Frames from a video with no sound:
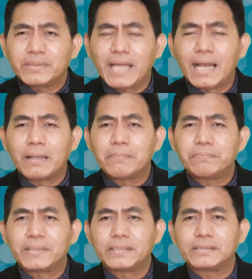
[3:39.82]
dalam
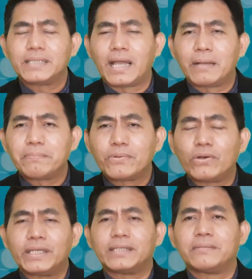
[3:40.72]
pekerjaan,
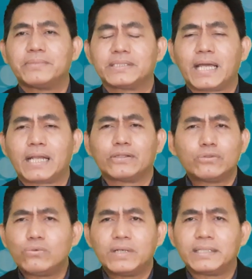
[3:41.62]
proyek yang besar,
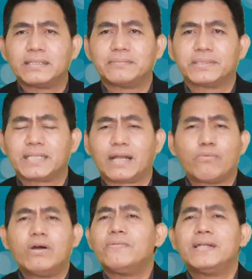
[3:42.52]
tugas yang
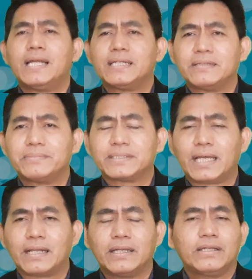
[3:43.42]
besar, wewenang yang besar,